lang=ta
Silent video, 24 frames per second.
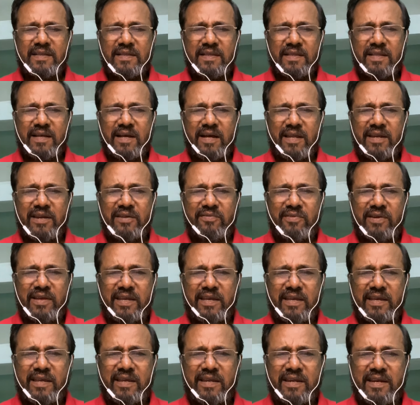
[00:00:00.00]
இந்த அறிவை
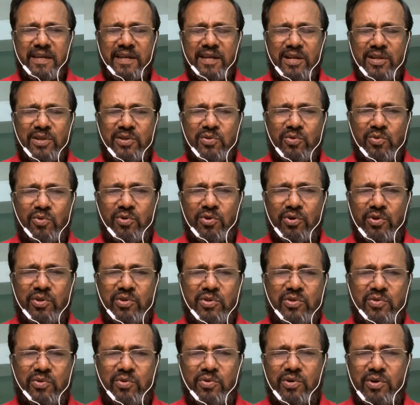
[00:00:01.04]
நீங்கள் தோண்ட
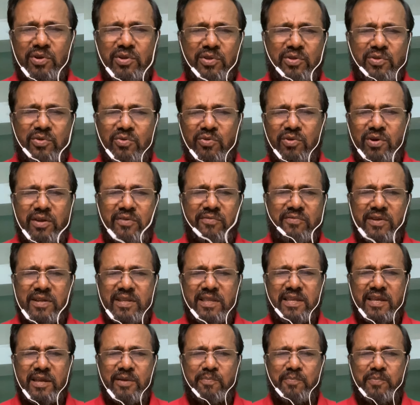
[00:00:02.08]
தோண்ட தோண்ட
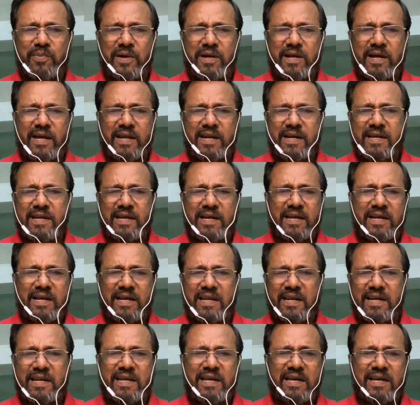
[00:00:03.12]
வருது எப்போ கற்க
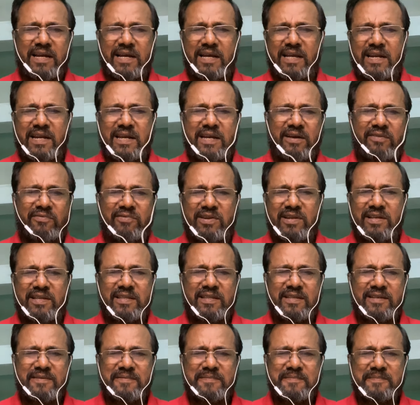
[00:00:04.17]
கற்க கற்க
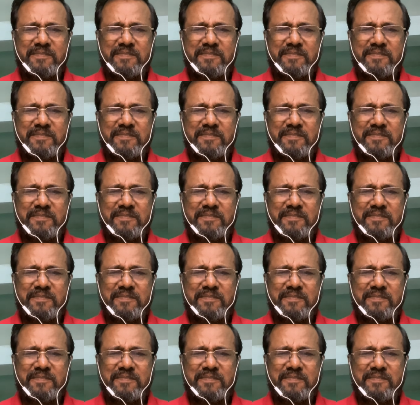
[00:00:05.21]
வருகுது